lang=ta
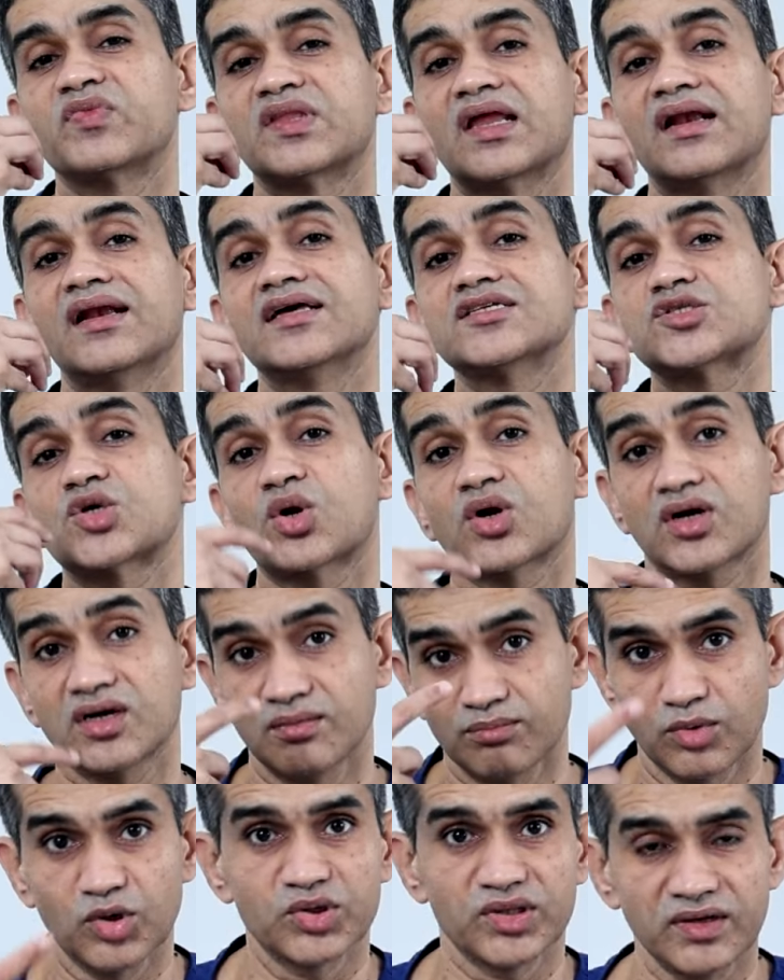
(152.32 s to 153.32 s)
நல்லா
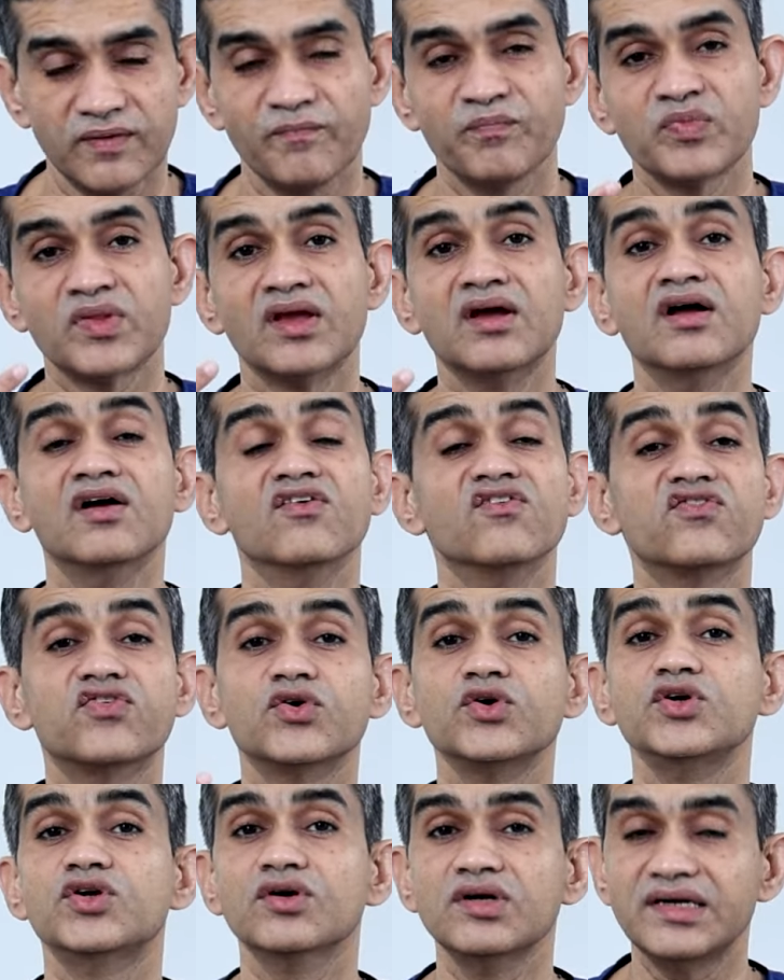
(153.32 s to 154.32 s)
சுரக்கும் போது
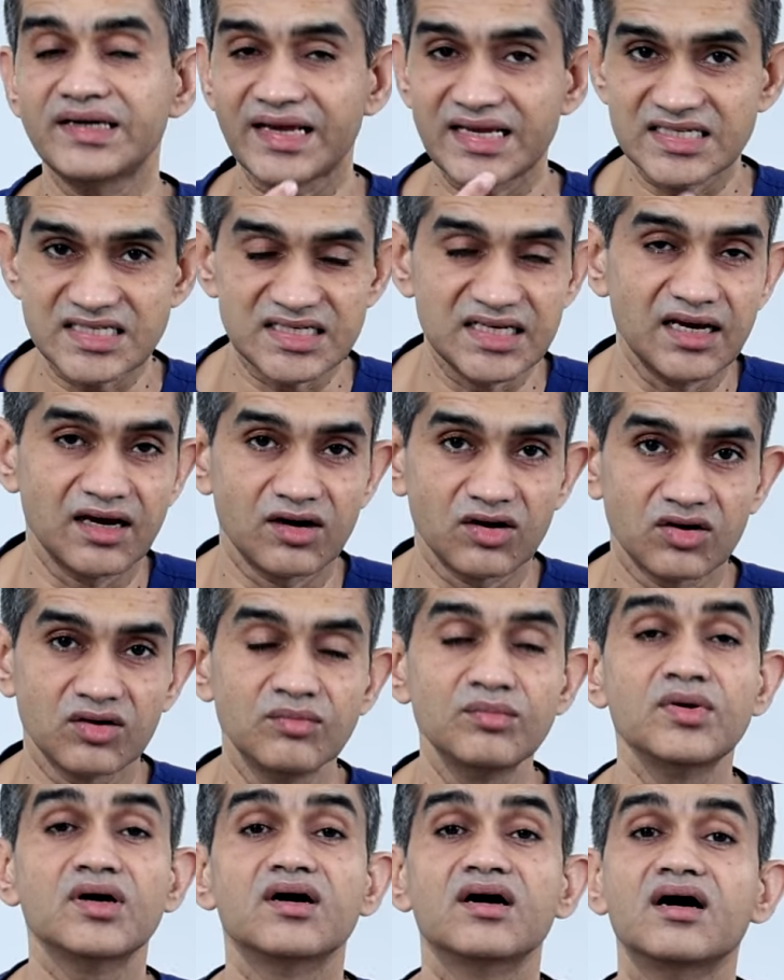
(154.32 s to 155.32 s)
ஃபுட்டும் டேஸ்டியாக
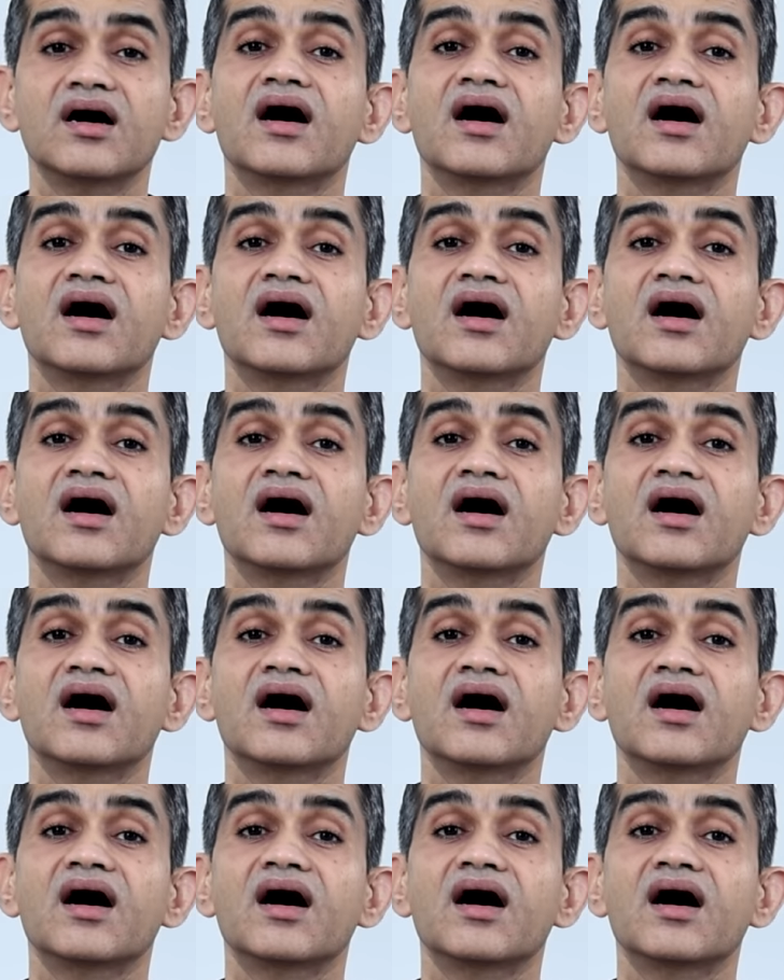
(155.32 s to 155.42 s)
இருக்கும்